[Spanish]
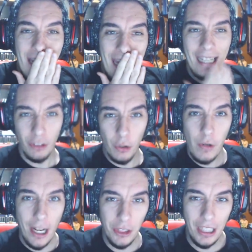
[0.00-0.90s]
Esto es
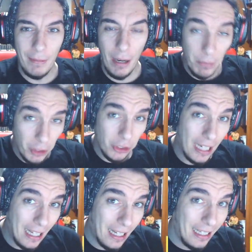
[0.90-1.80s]
una cosa que me llama un montón
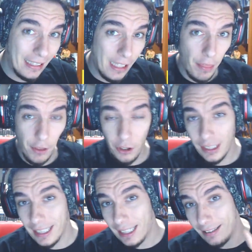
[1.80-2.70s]
la, la atención
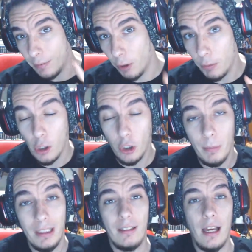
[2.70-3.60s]
y que se me olvidó
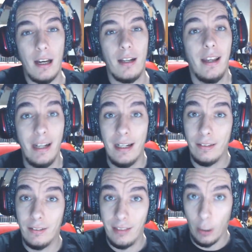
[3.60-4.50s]
comentar en el
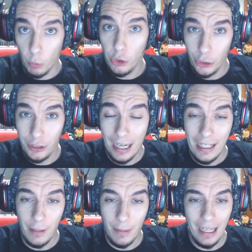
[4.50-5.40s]
segundo
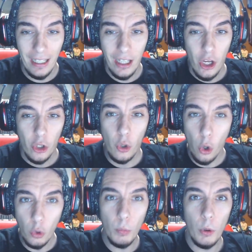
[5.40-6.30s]
tráiler, ¿vale?
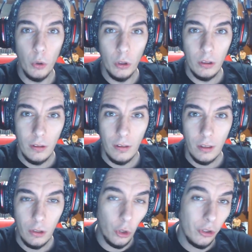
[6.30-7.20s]
Goku Blue
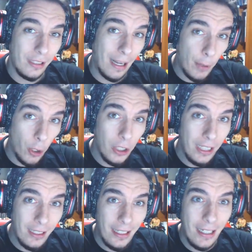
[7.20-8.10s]
contra
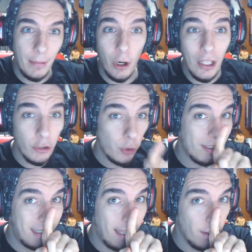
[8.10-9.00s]
Broly y Broly en su
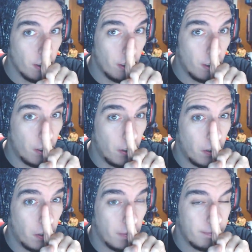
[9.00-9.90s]

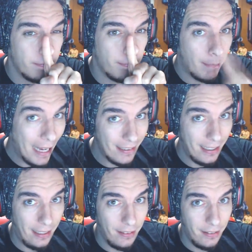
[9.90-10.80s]
estado
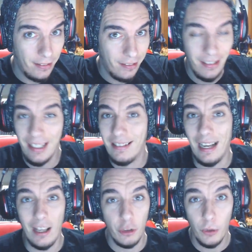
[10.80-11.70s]
base y se
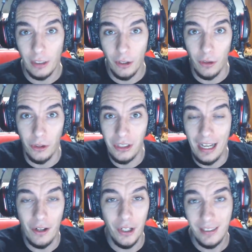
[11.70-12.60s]
la suda todo. O
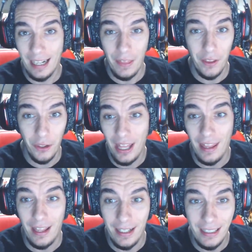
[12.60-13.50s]
sea, no le están haciendo
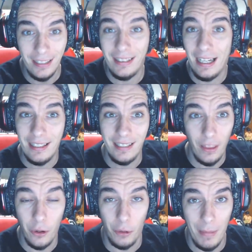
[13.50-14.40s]
nada. Y está en
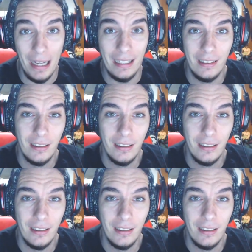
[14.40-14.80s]
estado normal.